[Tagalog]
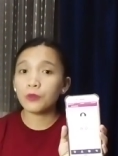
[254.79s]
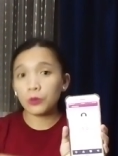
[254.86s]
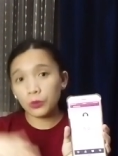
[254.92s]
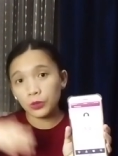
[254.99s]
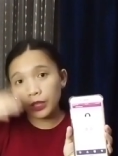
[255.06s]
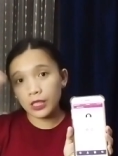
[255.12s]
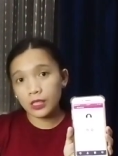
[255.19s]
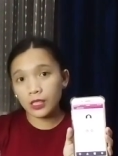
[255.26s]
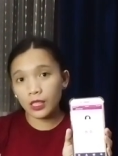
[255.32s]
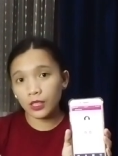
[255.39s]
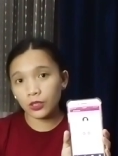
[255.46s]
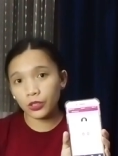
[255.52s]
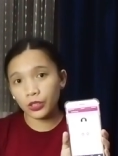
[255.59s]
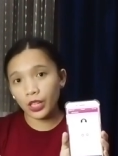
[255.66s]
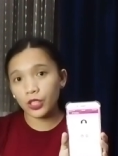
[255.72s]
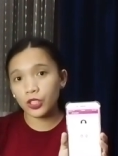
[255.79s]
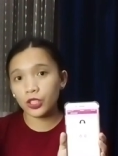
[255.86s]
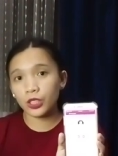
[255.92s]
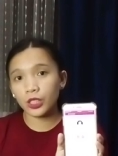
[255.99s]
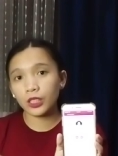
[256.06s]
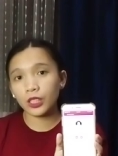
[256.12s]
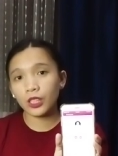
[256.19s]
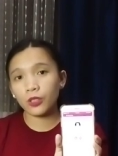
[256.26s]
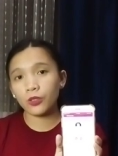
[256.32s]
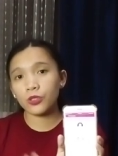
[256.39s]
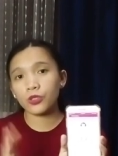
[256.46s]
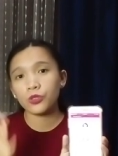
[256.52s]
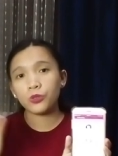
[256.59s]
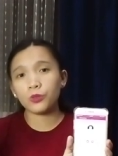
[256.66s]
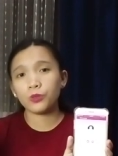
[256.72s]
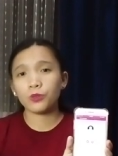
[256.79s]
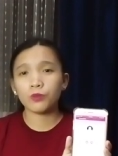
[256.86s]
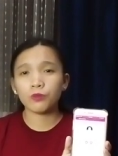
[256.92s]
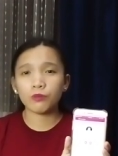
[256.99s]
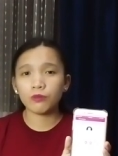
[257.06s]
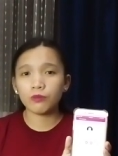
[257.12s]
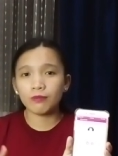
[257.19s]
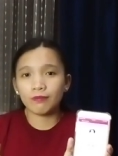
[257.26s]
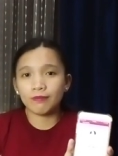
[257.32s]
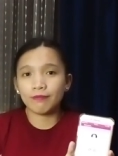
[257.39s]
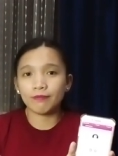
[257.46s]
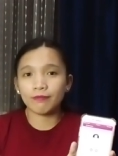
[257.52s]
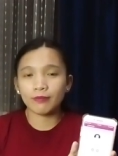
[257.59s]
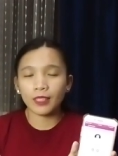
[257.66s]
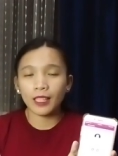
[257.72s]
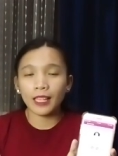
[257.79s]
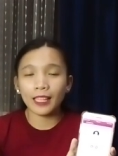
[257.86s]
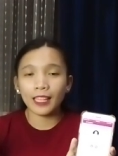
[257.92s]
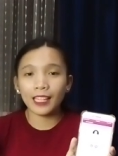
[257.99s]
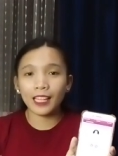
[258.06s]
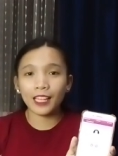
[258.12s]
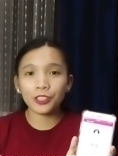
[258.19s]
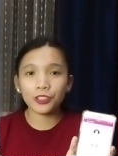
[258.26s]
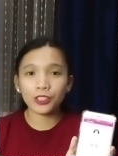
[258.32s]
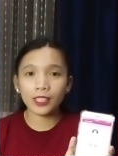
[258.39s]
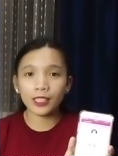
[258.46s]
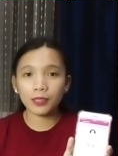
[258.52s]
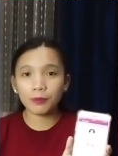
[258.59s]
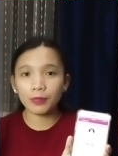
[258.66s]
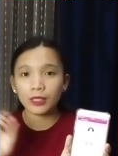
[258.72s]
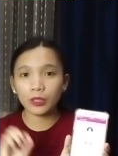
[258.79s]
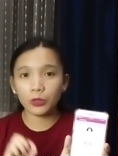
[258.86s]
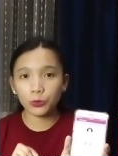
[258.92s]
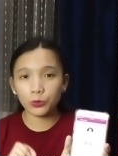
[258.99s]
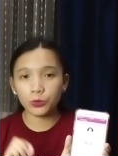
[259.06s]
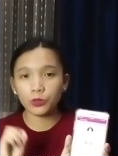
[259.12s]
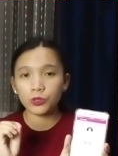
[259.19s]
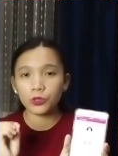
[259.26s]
kung nasa international kayo, so kailangan nyo talaga mag-load.